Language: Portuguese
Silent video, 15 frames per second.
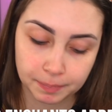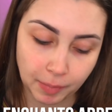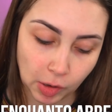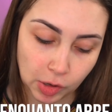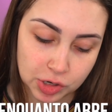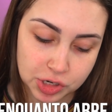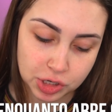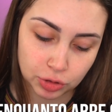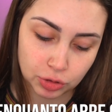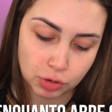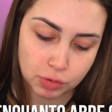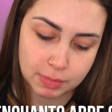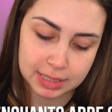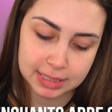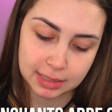Poxa, eu tô
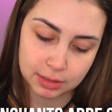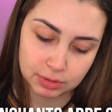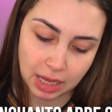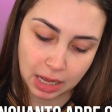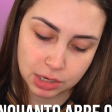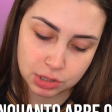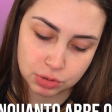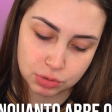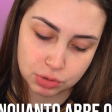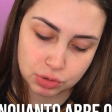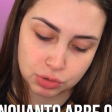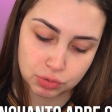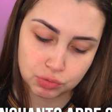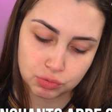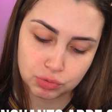com uma saudade do
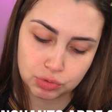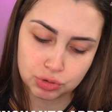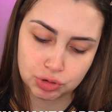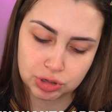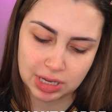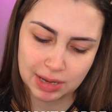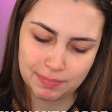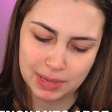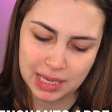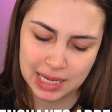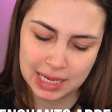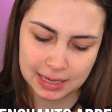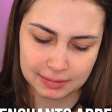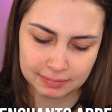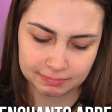estúdio,
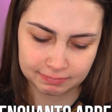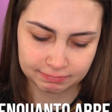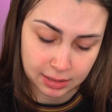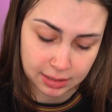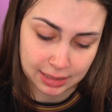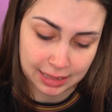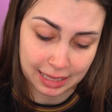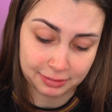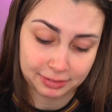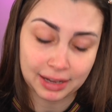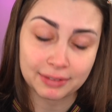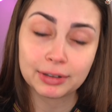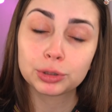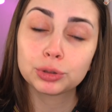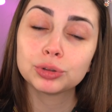sabia? Lá
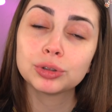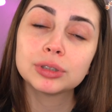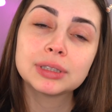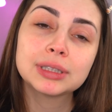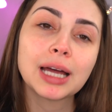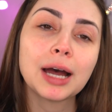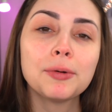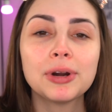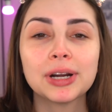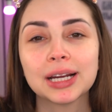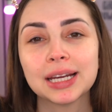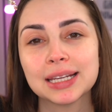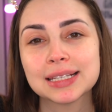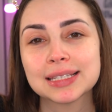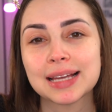ficava tudo tão
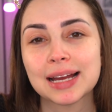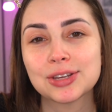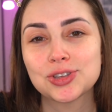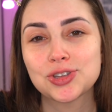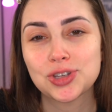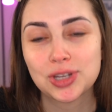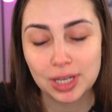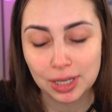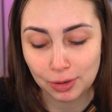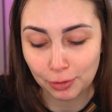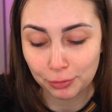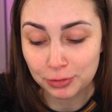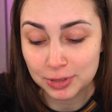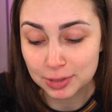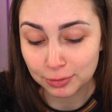organizadinho.
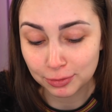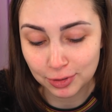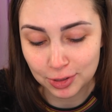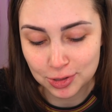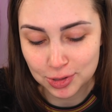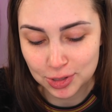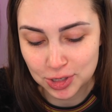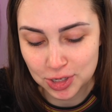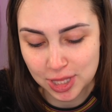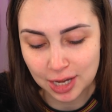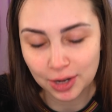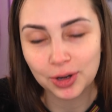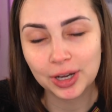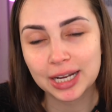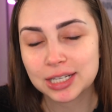Eu fiz um vídeo de,
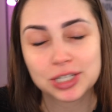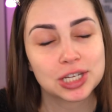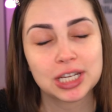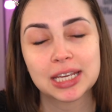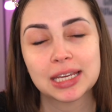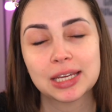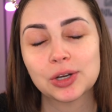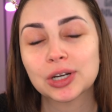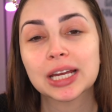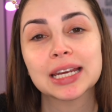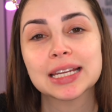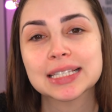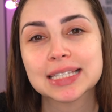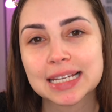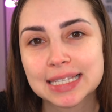decora... de
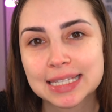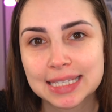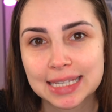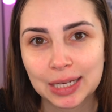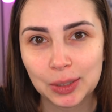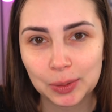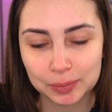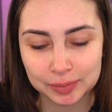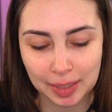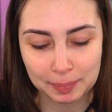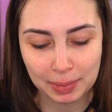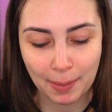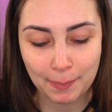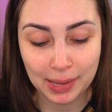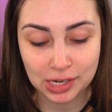organização da
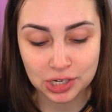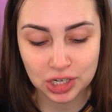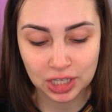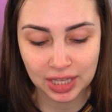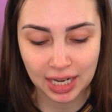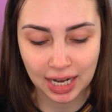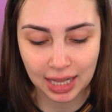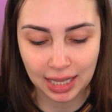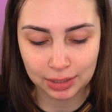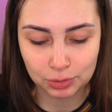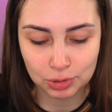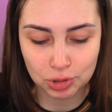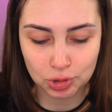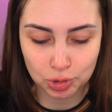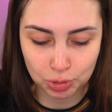minha penteadeira lá
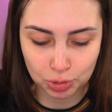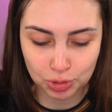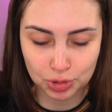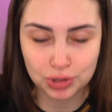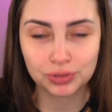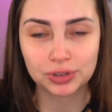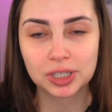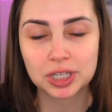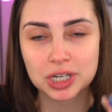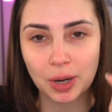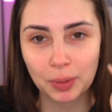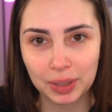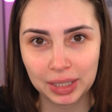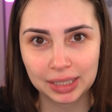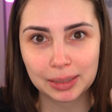do estúdio. Vou
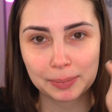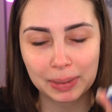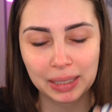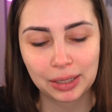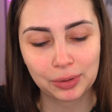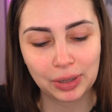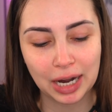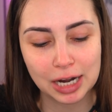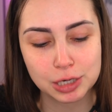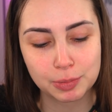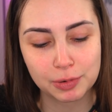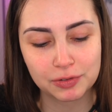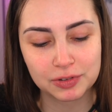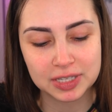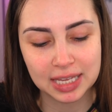deixar o link também aqui no card
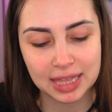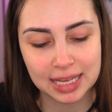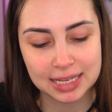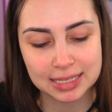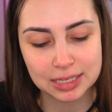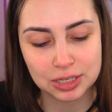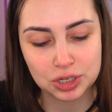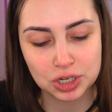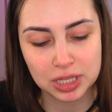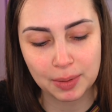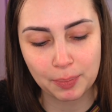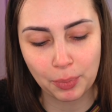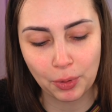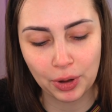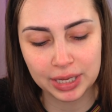pra você ir lá assistir
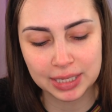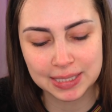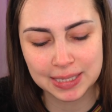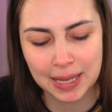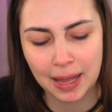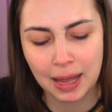depois.